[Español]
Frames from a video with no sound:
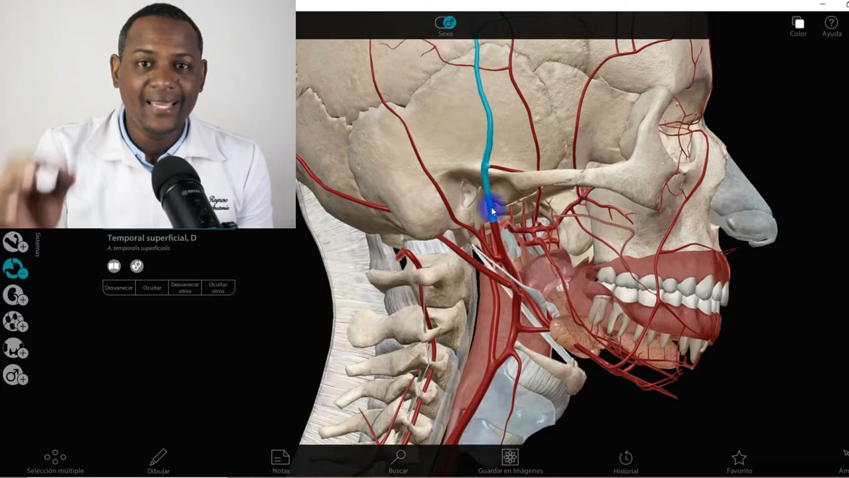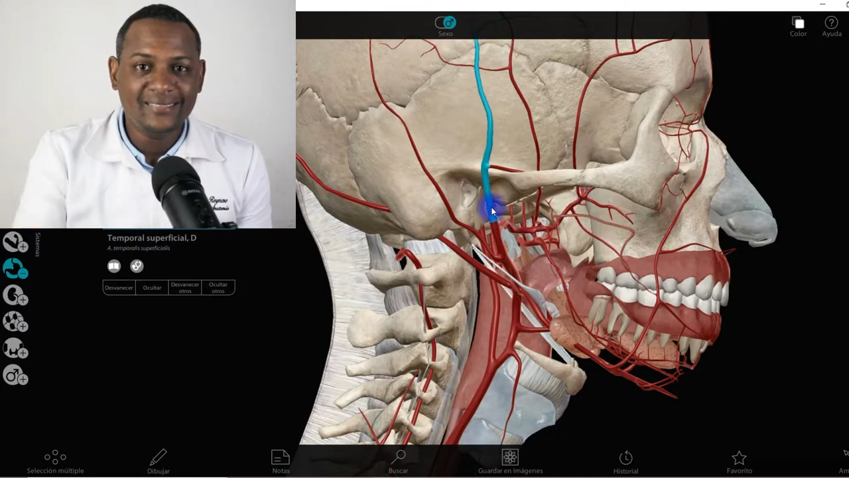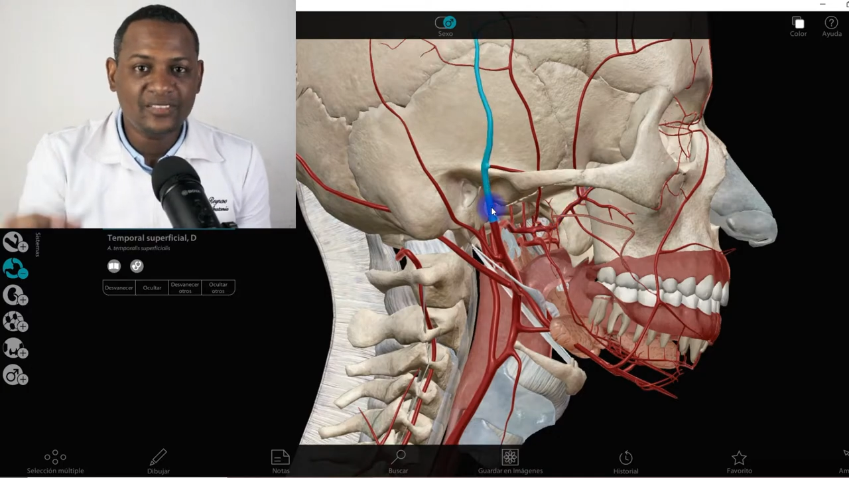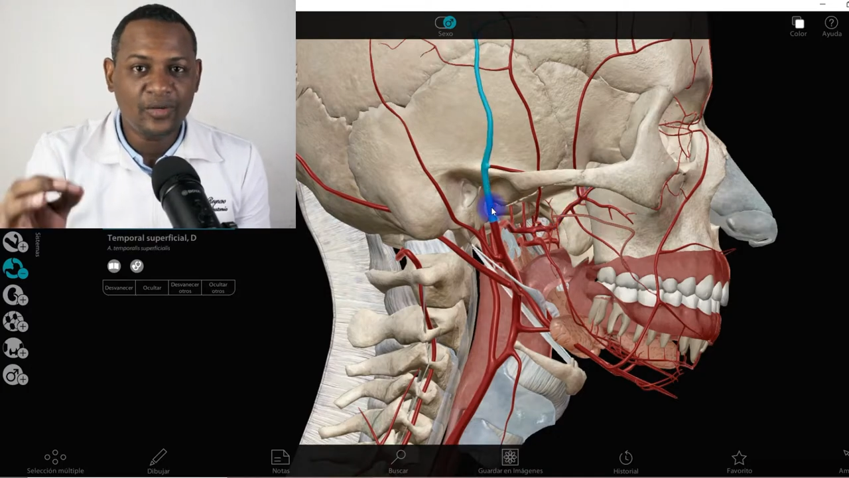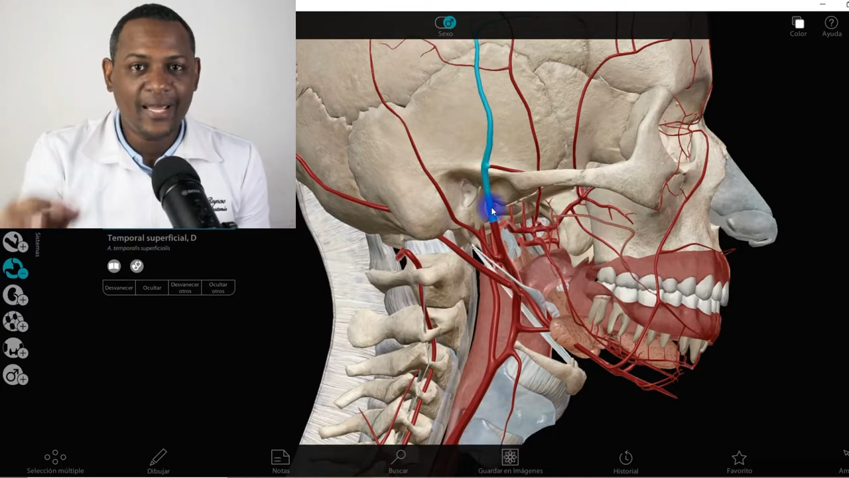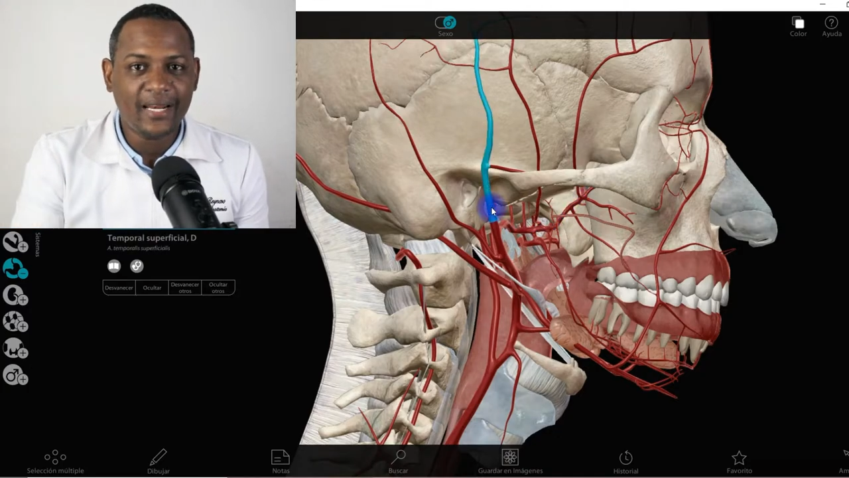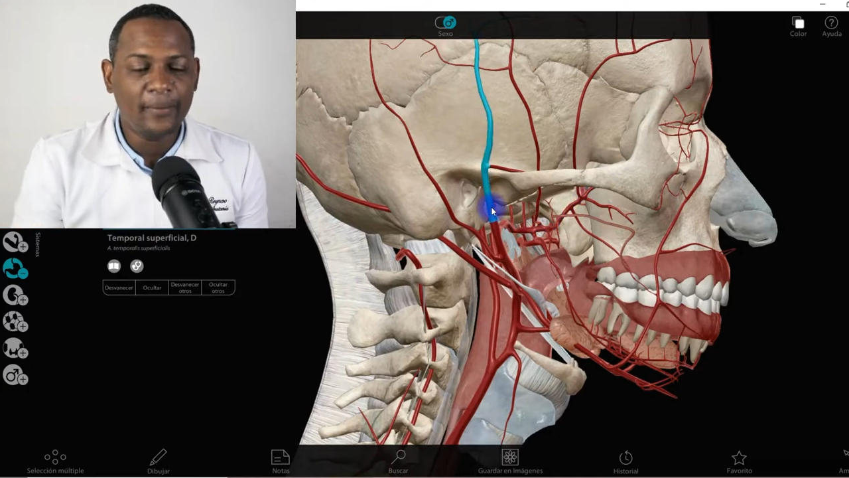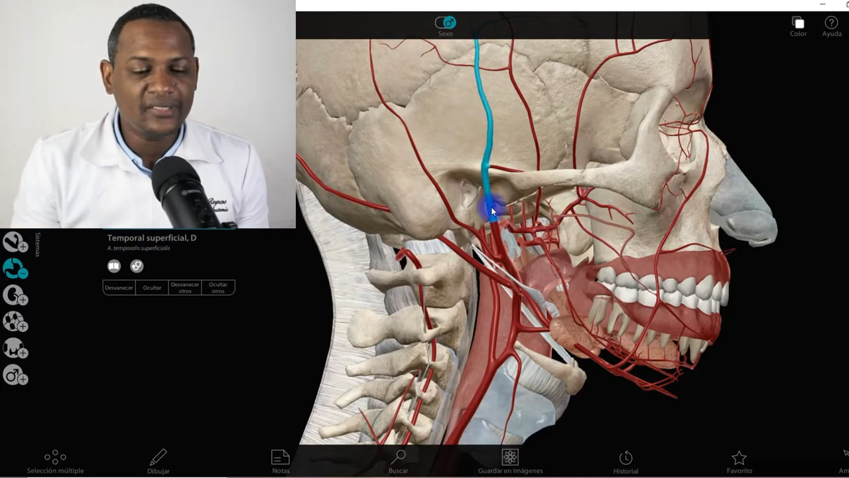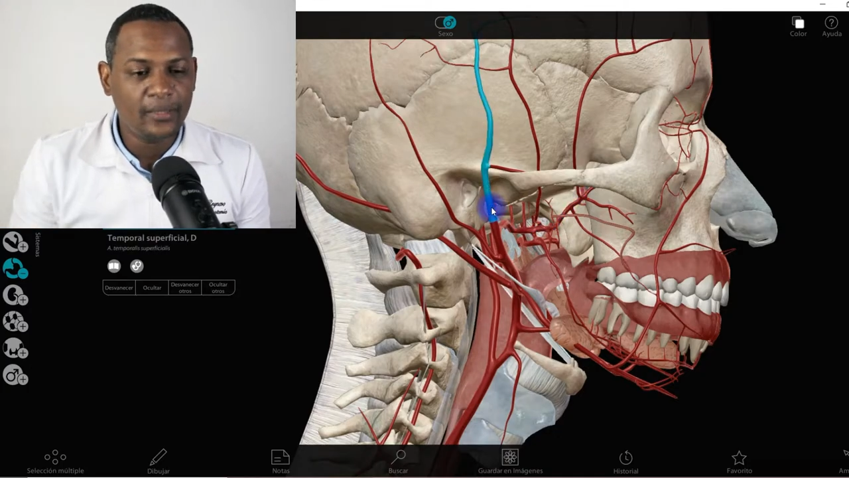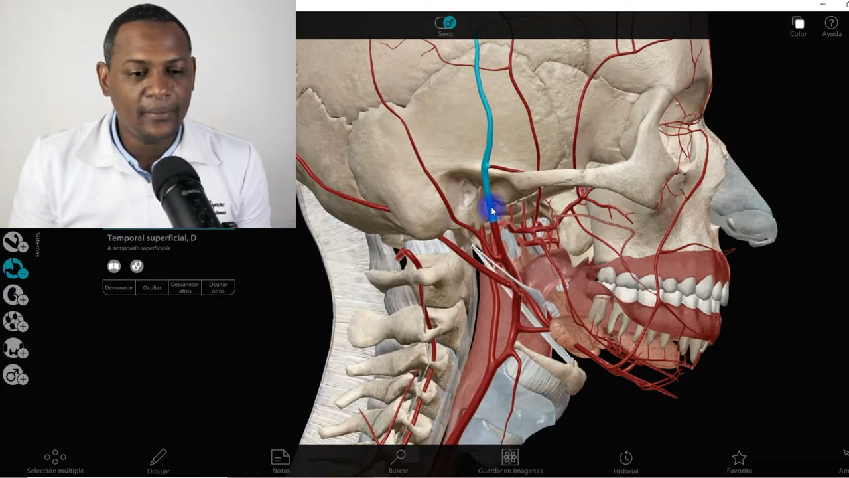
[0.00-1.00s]
Esas son las
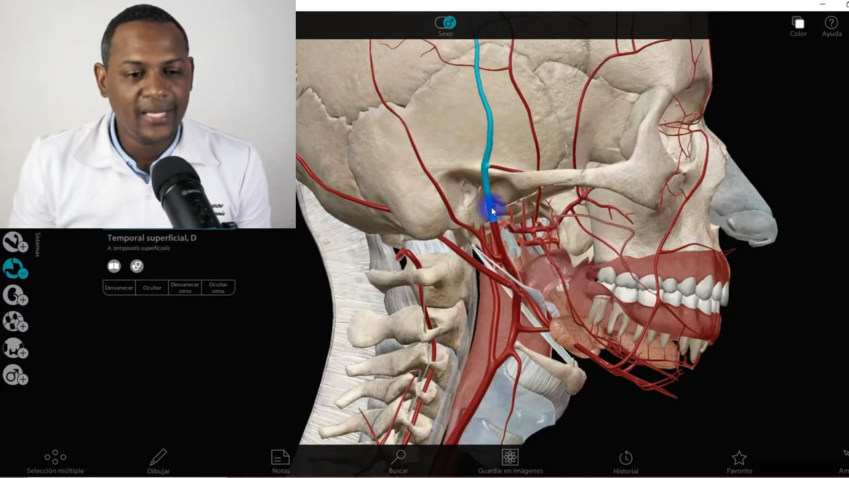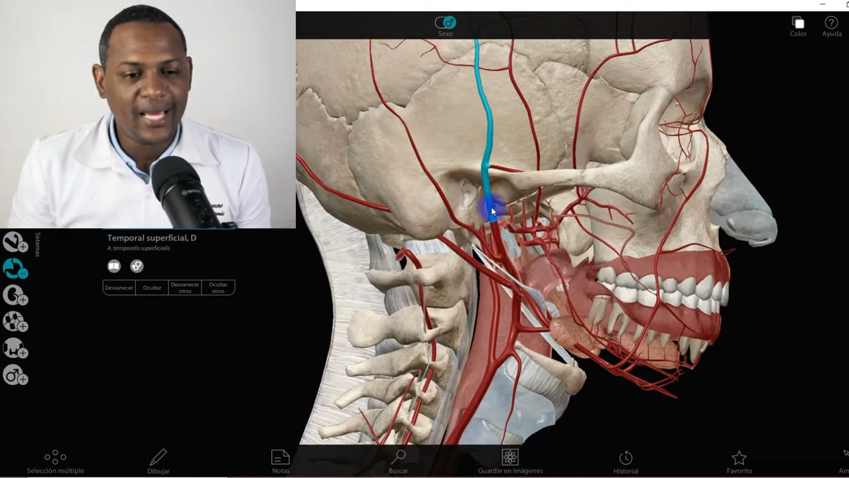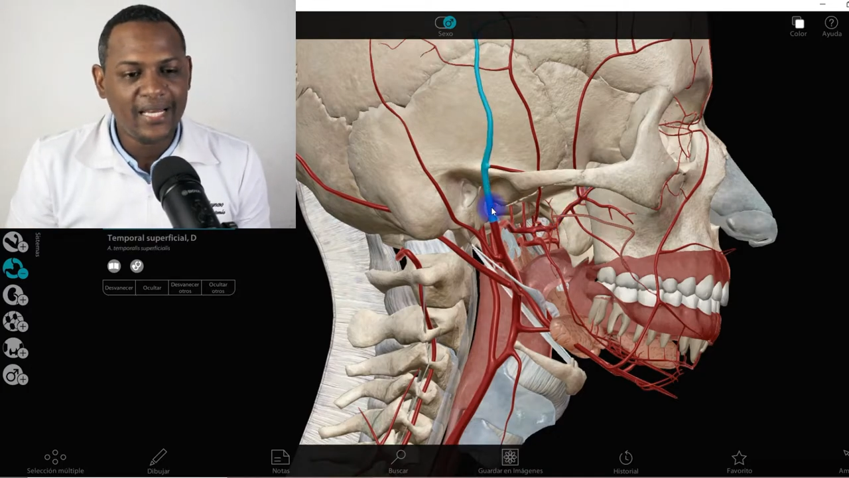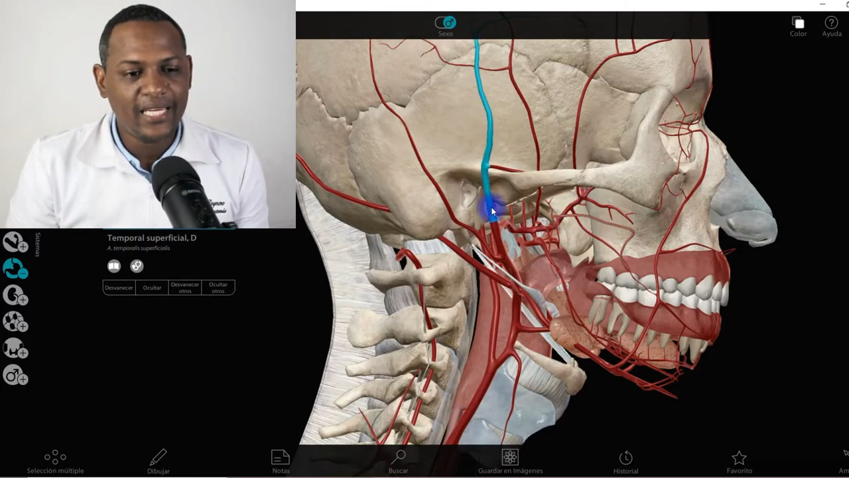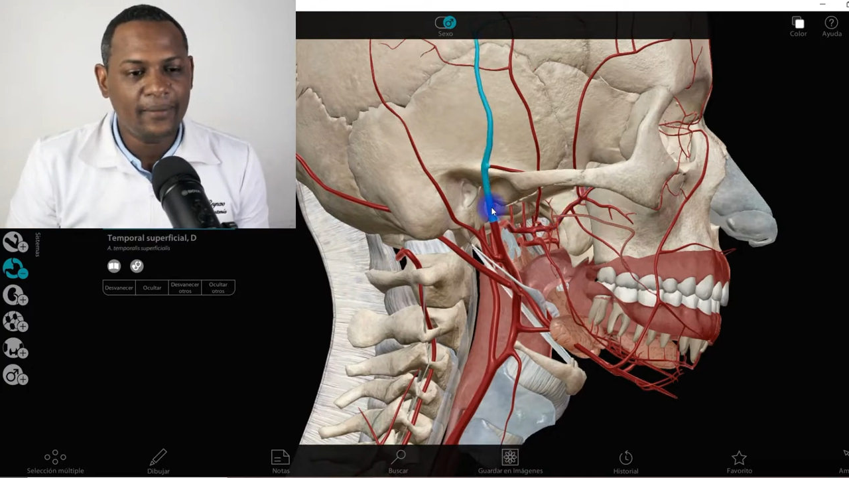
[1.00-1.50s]
ramas terminales